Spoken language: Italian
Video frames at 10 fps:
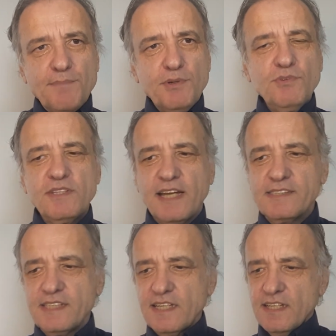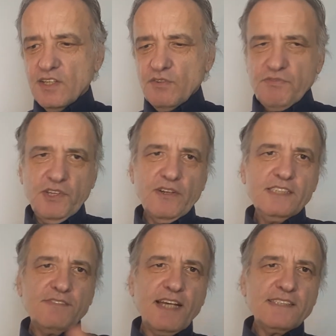più interne fino ad
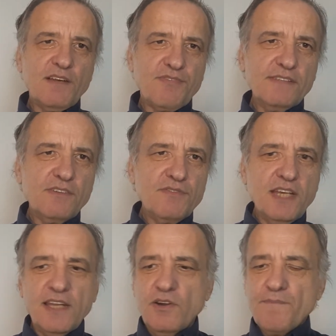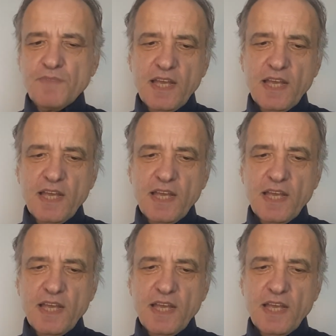arrivare alla ferrovia. No?